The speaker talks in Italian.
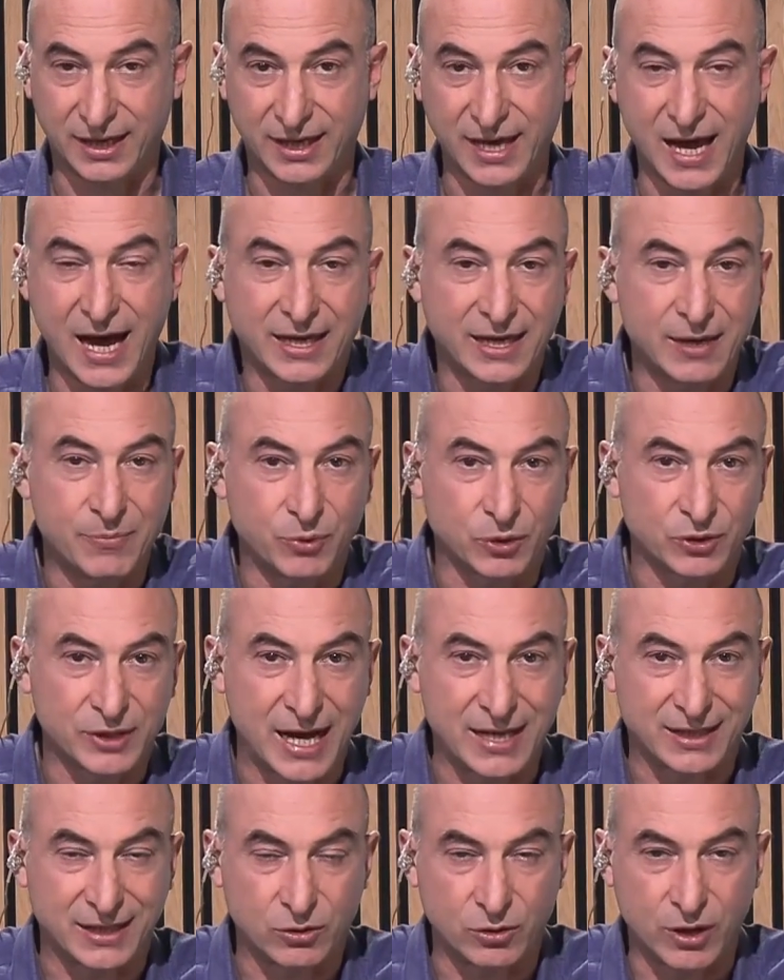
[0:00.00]
è anche
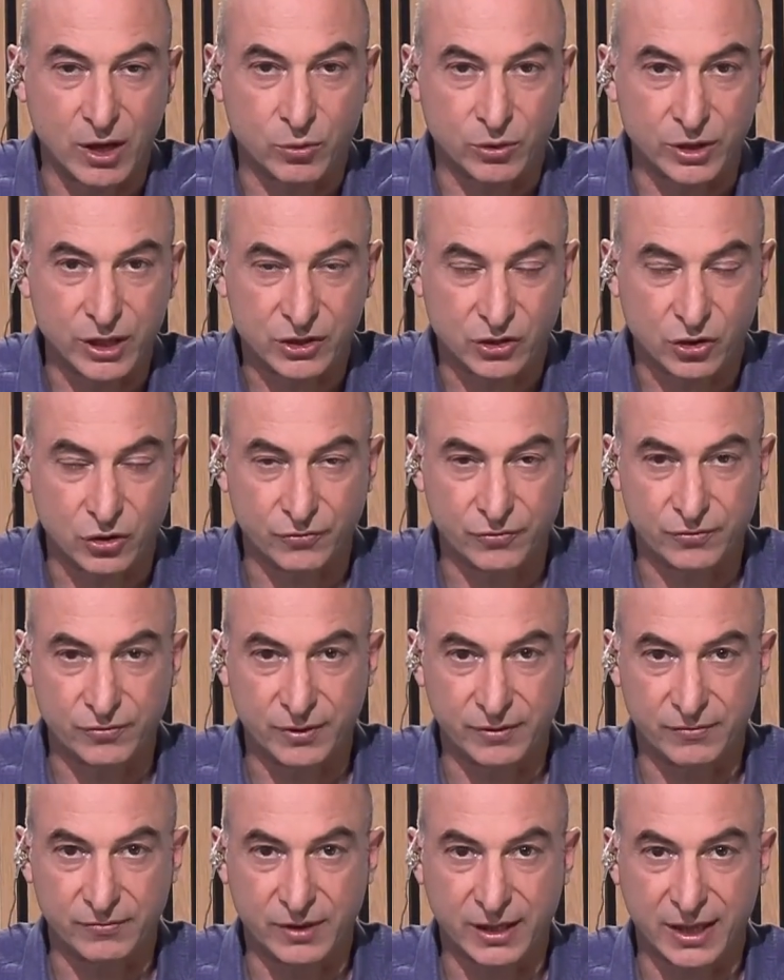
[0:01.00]
importante, non è un rischio
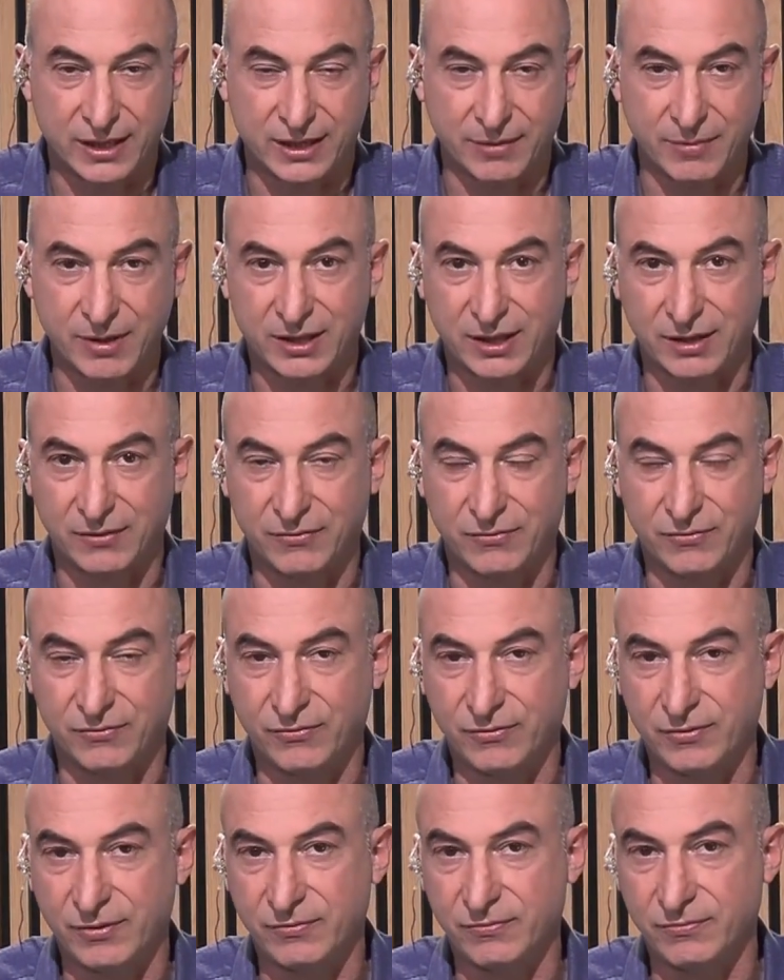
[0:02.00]
direttamente
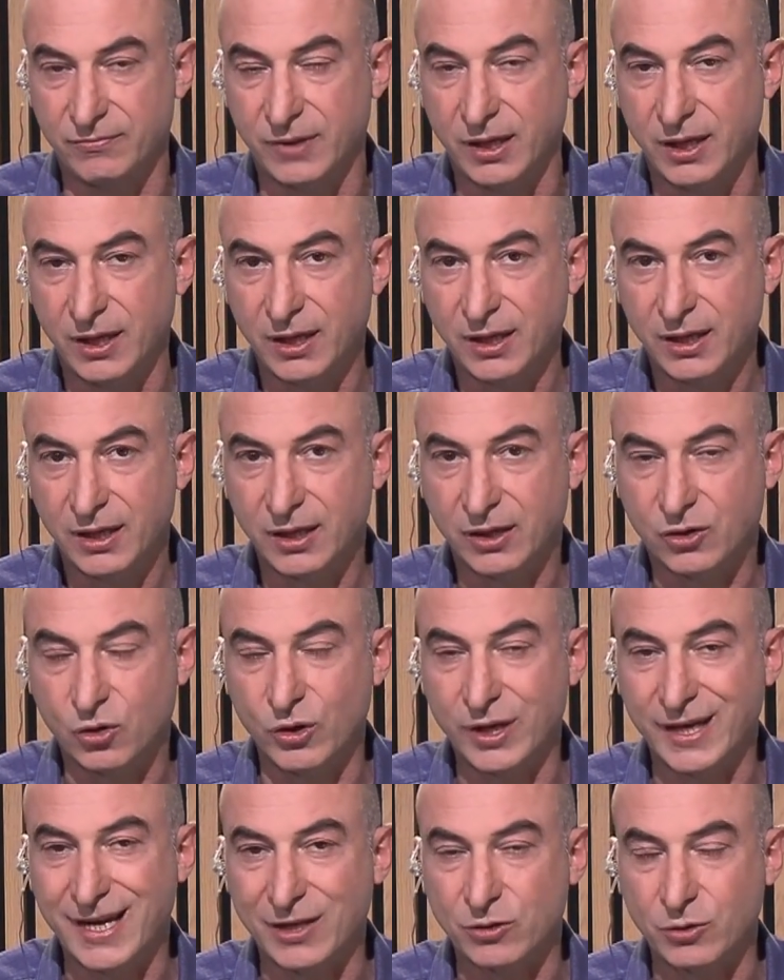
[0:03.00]
eh,
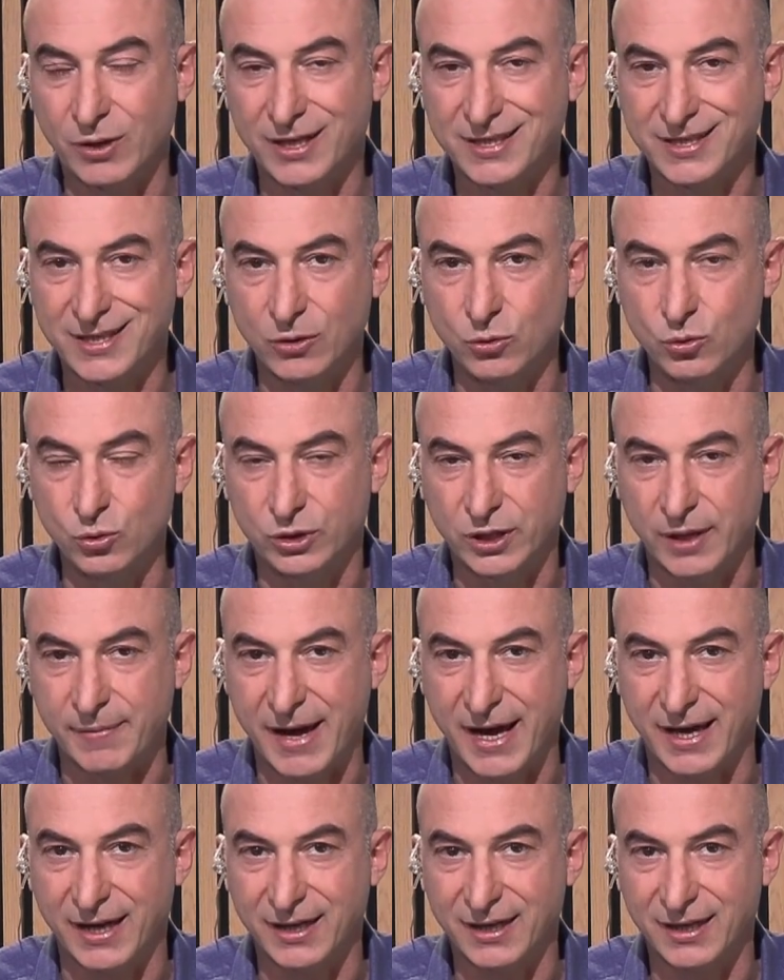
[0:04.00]
collegato alla salute,
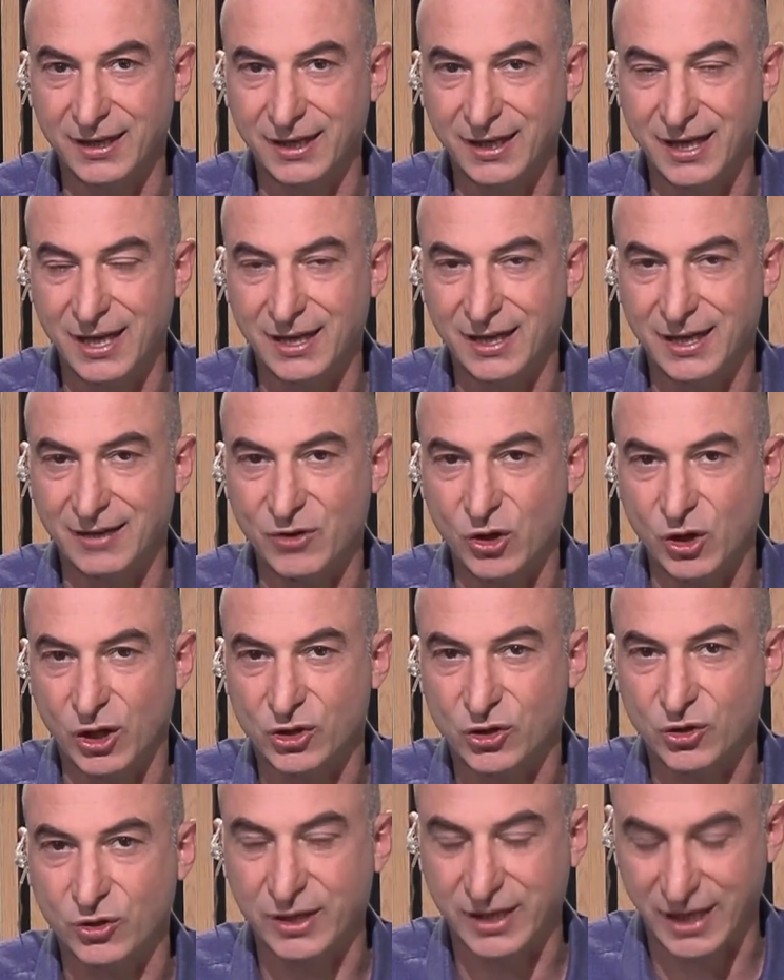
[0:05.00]
ma la
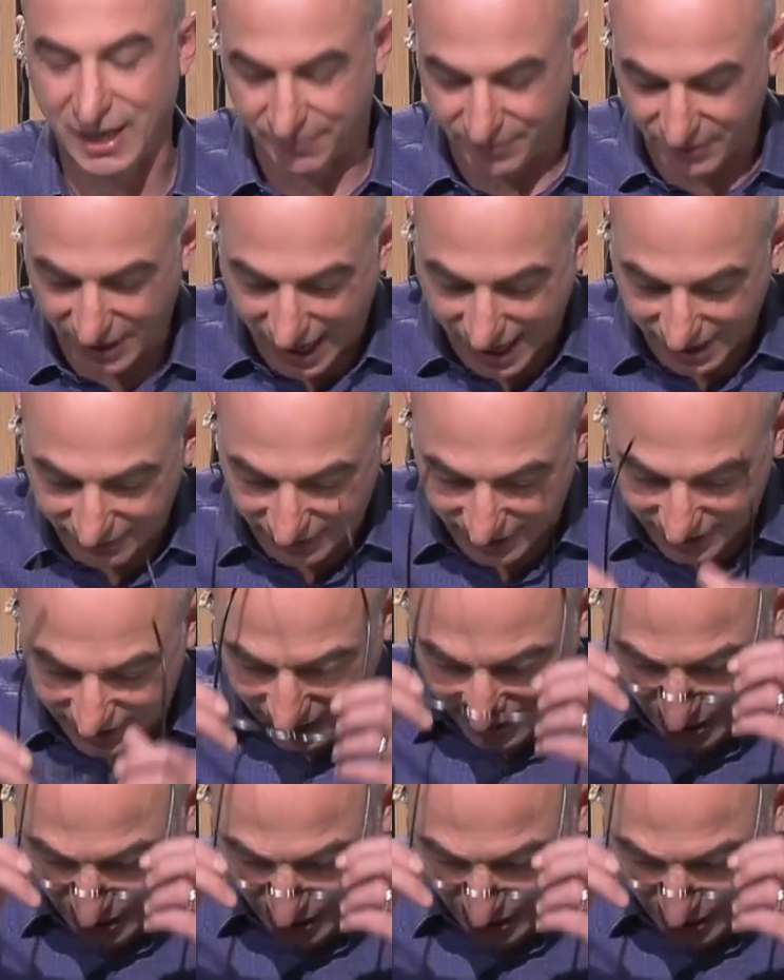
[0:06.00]
violazione della privacy e